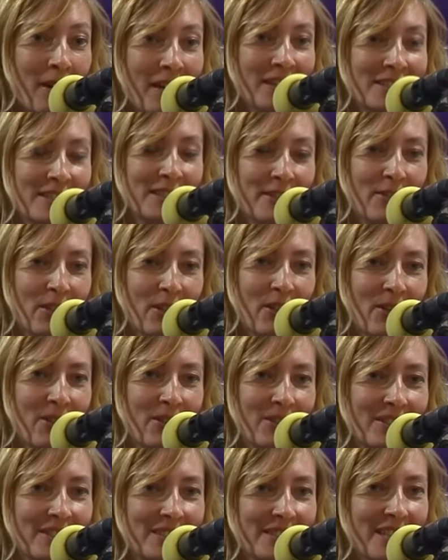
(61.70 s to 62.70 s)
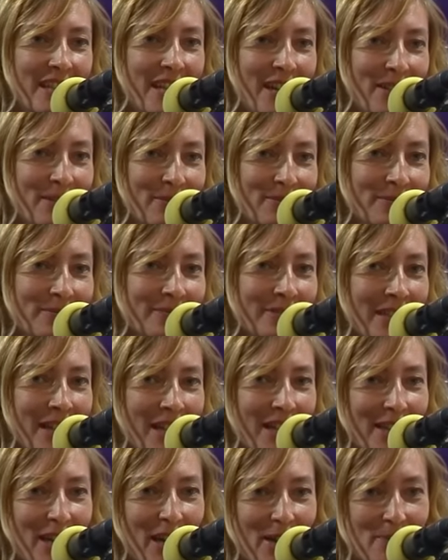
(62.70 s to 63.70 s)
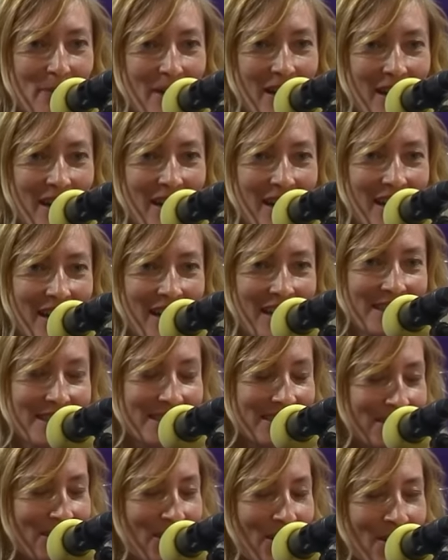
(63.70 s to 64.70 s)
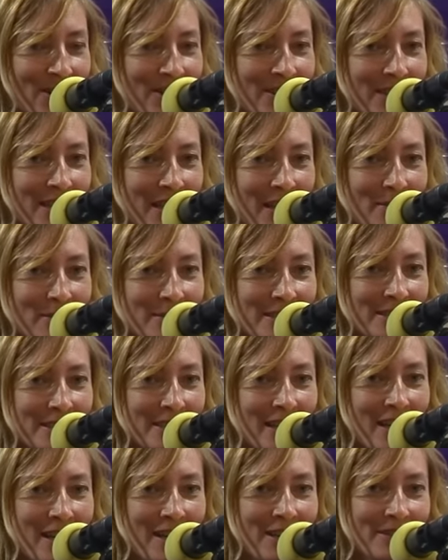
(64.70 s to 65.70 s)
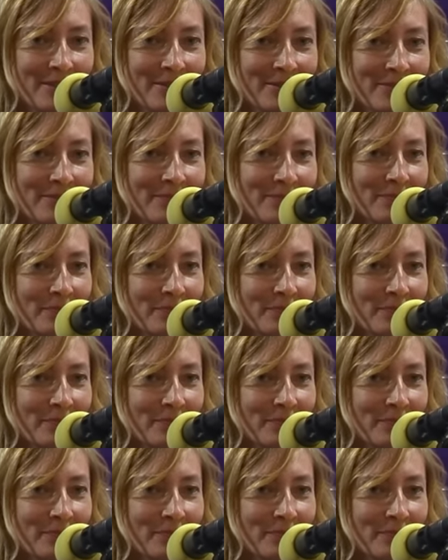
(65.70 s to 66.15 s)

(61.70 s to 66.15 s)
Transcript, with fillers: по звездам, как по осколкам снам.